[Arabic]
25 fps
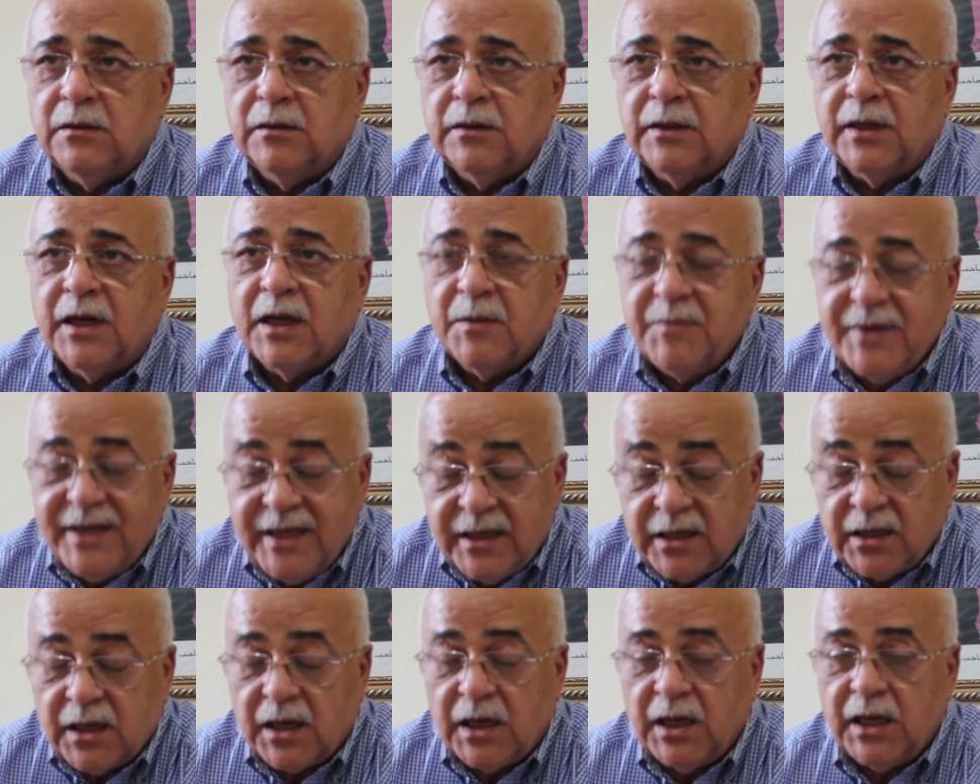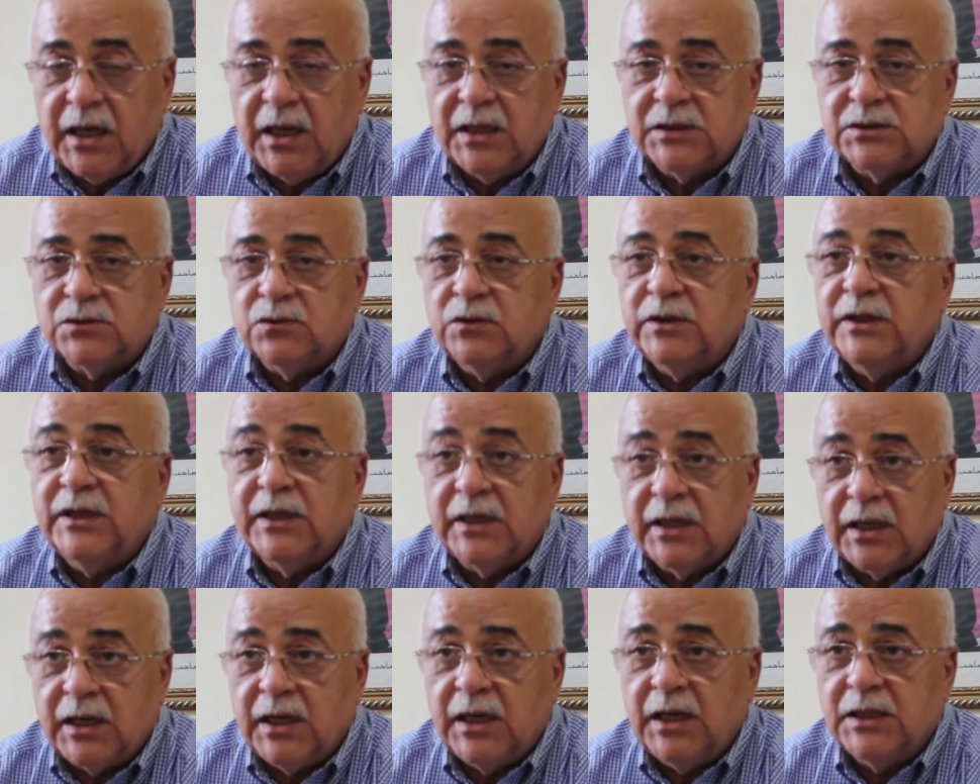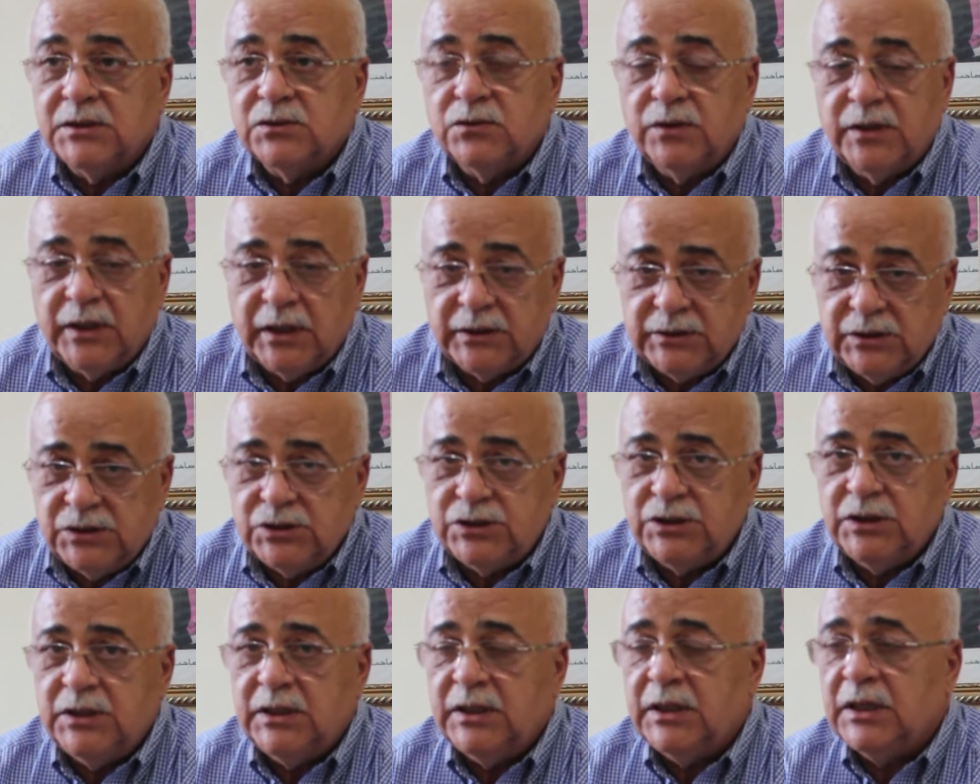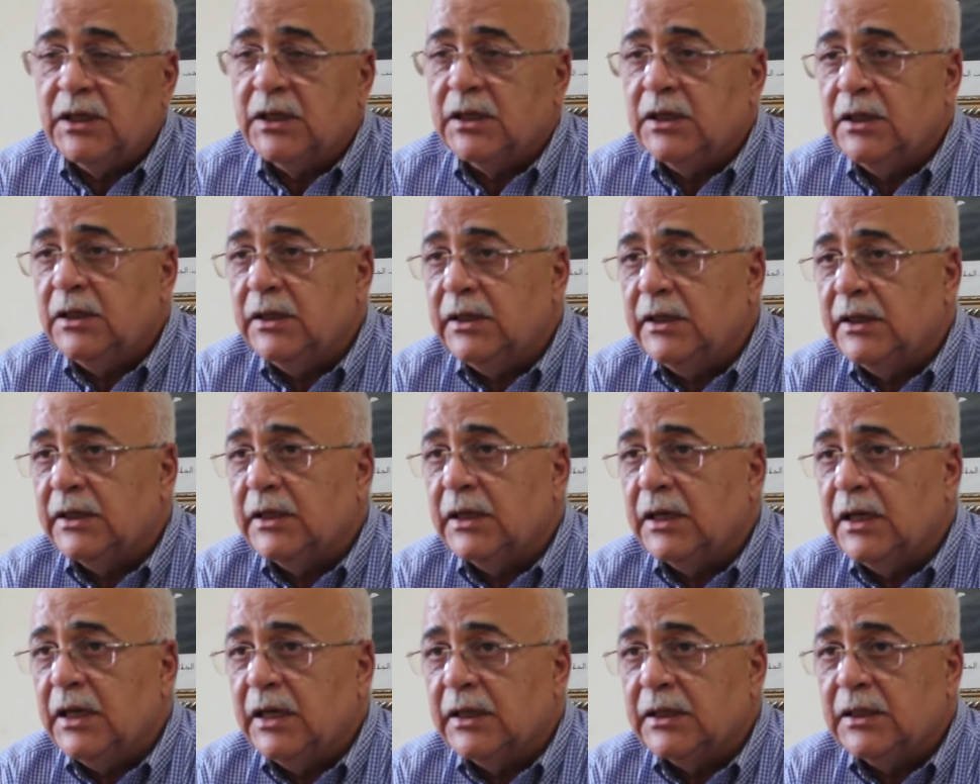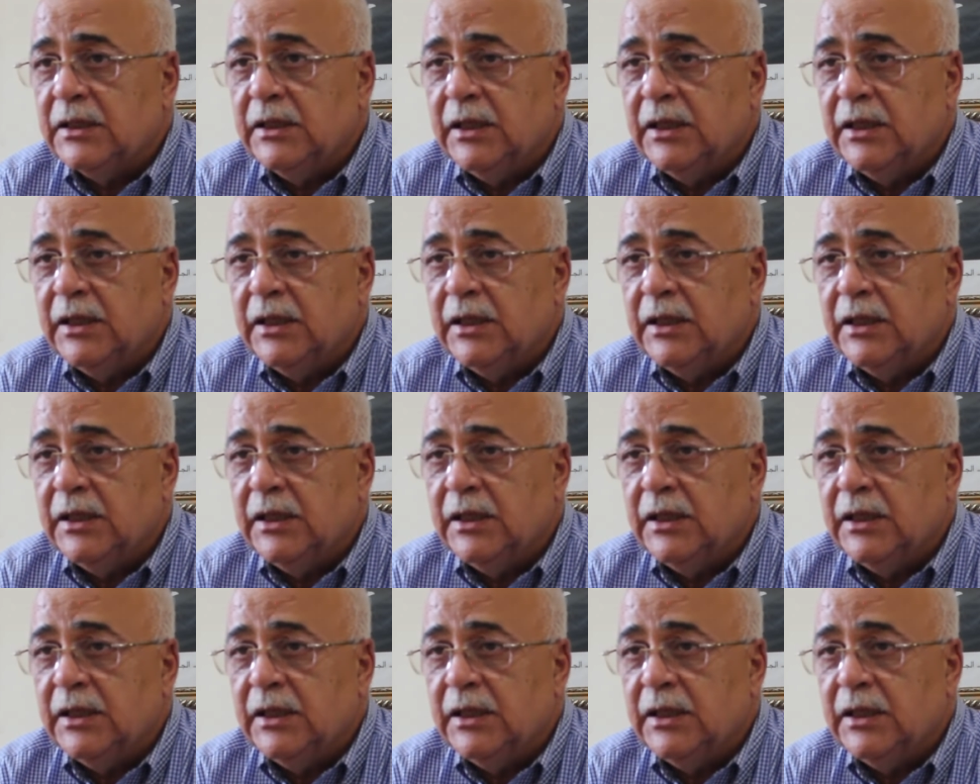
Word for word: رغم الاكراهات والاكراهات وانا غادي نجي للاكراهات